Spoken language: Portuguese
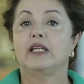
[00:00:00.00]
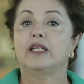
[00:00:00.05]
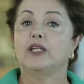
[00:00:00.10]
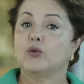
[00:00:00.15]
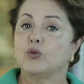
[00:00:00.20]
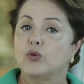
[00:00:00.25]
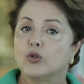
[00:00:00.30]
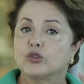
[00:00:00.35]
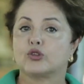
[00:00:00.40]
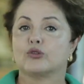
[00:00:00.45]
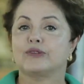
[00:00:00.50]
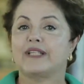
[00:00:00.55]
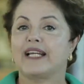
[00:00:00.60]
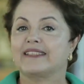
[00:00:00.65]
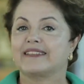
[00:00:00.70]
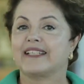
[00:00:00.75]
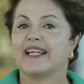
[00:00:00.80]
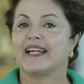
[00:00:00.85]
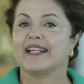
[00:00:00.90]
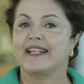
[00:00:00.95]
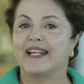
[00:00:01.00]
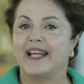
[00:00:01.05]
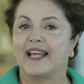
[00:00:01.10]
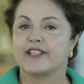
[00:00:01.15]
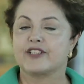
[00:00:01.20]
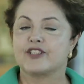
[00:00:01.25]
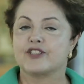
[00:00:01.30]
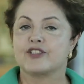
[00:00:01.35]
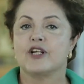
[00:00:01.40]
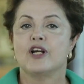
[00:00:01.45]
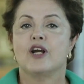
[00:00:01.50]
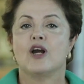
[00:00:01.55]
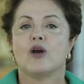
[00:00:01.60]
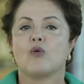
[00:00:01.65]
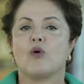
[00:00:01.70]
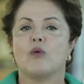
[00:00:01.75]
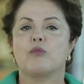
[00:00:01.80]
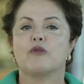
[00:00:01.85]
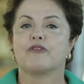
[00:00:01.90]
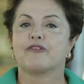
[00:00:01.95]
E o uso da internet
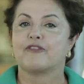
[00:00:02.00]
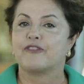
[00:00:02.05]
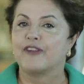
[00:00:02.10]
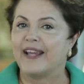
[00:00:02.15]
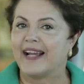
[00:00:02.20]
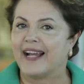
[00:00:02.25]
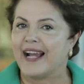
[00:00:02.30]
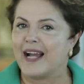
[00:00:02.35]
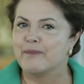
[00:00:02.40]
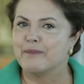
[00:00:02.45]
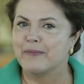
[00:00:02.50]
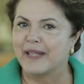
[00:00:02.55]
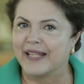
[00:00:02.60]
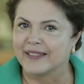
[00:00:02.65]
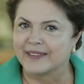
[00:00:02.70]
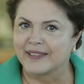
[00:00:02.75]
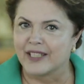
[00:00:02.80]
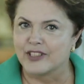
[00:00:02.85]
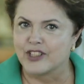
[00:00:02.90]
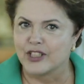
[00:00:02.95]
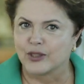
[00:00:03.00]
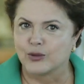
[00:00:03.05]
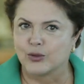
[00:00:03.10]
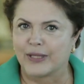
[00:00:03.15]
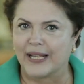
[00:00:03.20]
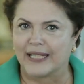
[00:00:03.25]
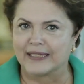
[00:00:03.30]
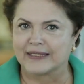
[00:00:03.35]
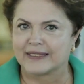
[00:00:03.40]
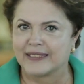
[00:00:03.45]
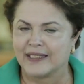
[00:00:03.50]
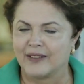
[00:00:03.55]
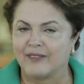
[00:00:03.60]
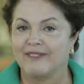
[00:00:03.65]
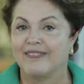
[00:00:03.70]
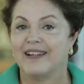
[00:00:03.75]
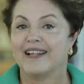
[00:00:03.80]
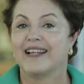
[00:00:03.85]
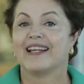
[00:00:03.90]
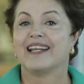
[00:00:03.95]
como ferramenta de
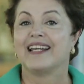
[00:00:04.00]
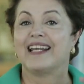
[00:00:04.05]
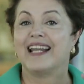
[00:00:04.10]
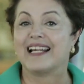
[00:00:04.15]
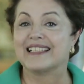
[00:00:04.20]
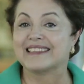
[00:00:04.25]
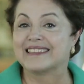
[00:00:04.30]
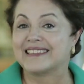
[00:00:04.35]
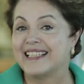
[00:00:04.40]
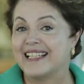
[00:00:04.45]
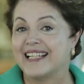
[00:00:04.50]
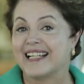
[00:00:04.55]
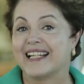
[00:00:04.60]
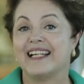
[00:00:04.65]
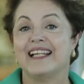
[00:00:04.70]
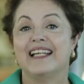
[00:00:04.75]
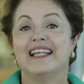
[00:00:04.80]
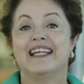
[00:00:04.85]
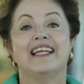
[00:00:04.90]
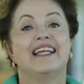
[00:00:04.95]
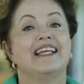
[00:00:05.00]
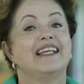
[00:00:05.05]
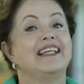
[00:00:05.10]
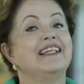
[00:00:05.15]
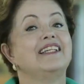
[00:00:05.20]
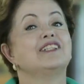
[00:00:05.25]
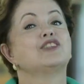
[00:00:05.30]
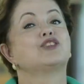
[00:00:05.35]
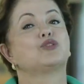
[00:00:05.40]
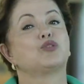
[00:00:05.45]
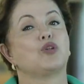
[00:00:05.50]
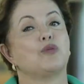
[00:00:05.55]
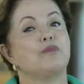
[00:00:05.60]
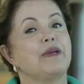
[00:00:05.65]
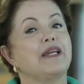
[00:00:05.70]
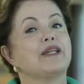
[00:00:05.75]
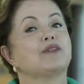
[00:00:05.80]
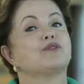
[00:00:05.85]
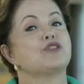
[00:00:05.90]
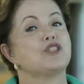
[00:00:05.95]
educação, lazer e
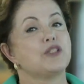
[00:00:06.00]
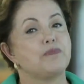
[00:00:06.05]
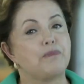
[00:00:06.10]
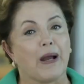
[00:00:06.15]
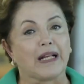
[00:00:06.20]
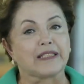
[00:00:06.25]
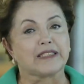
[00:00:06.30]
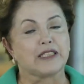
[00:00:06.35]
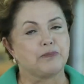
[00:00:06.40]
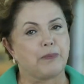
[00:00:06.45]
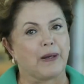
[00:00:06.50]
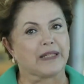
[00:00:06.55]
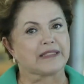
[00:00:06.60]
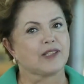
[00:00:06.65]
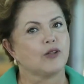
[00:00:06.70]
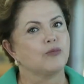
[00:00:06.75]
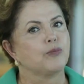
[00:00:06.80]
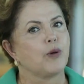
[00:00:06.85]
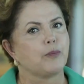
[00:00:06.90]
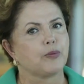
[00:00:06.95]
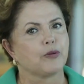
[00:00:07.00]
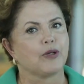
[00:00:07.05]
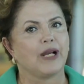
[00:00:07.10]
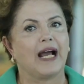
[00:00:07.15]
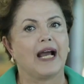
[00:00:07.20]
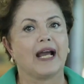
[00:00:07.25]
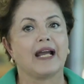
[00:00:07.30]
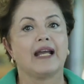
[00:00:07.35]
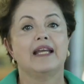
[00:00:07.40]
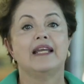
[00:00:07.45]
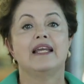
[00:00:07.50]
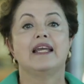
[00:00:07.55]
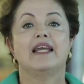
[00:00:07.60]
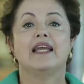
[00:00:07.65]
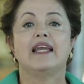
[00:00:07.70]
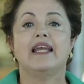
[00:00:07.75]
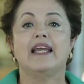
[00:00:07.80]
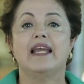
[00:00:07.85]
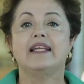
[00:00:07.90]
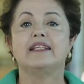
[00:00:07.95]
instrumento de participação popular,
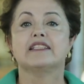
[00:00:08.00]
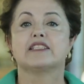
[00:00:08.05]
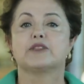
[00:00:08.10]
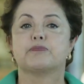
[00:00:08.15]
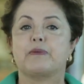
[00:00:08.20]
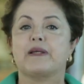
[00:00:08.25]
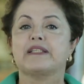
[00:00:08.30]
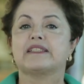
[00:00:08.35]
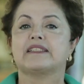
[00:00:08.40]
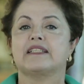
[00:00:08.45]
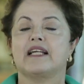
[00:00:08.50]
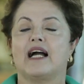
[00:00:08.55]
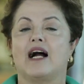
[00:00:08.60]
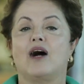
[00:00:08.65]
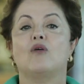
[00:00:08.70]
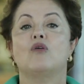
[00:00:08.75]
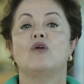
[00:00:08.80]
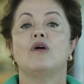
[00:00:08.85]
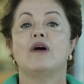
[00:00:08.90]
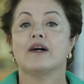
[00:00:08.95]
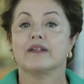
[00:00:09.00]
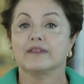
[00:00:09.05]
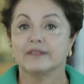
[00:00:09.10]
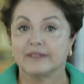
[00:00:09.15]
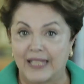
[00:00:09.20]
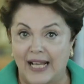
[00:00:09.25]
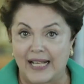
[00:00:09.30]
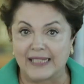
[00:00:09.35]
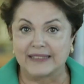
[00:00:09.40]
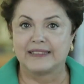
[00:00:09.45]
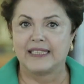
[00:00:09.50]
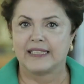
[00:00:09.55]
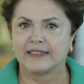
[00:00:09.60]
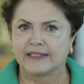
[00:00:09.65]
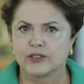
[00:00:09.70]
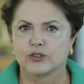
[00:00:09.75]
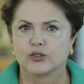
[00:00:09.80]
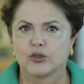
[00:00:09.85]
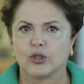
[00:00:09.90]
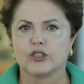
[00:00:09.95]
em especial nas
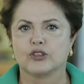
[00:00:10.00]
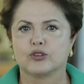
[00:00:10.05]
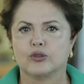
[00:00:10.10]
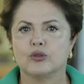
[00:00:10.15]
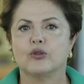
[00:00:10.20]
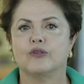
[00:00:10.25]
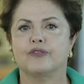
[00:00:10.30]
decisões do